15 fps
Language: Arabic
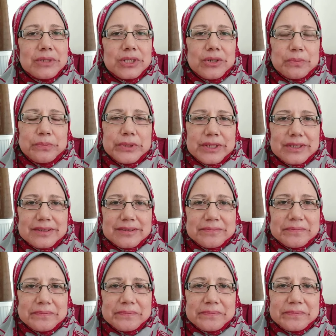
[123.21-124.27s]
من ربنا
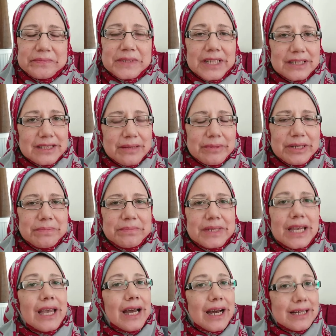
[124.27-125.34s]
تمام
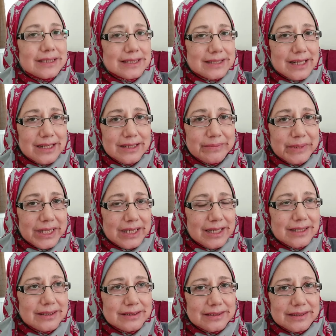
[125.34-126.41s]
هنستعين
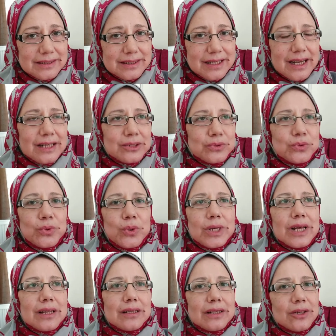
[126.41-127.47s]
بالله
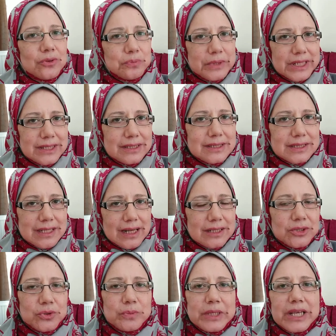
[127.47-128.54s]
هنقول اللهم اني
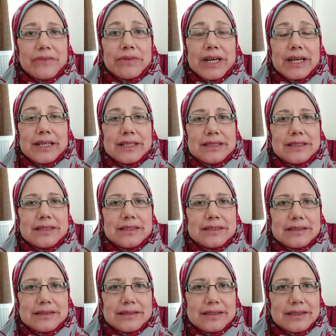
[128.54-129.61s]
استعنت بك فاعني
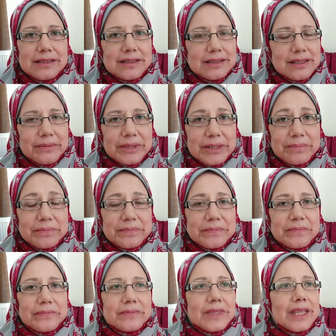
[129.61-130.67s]
تمام
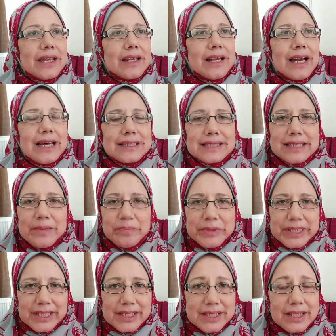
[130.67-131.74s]

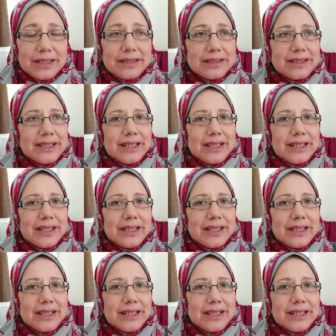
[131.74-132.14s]
هنسمي كده